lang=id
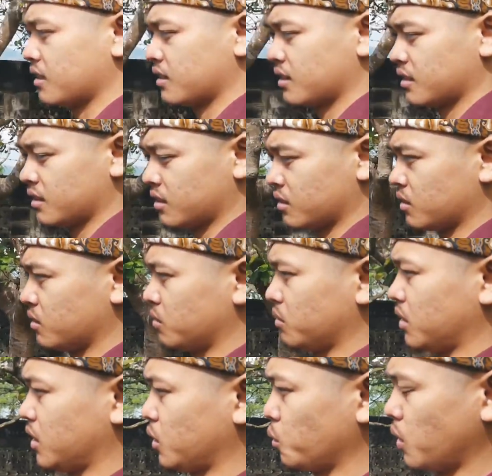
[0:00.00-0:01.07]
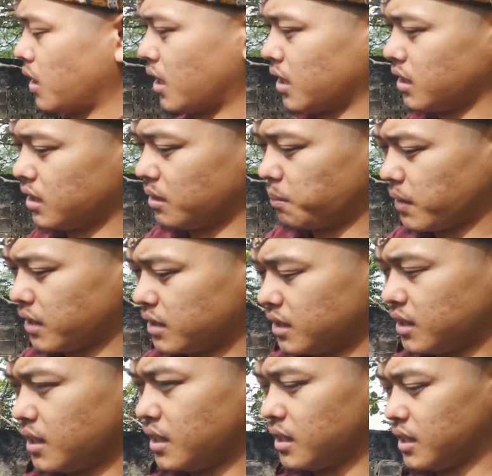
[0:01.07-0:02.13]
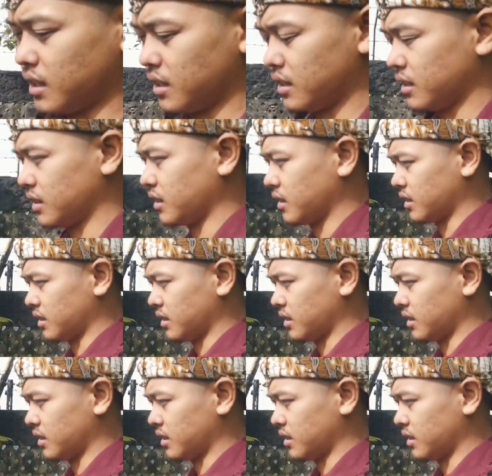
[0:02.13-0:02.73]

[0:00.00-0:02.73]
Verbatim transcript: ya udah dua kali lipatnya dari yang